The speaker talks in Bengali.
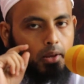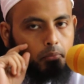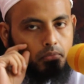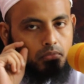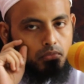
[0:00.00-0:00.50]

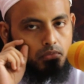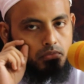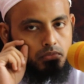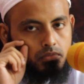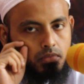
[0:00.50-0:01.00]
আলেম
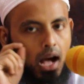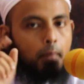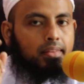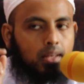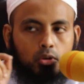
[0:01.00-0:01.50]

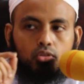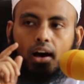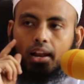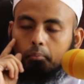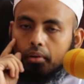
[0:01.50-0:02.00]
আমাদের মতো
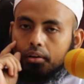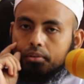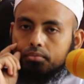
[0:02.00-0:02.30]
আলেম না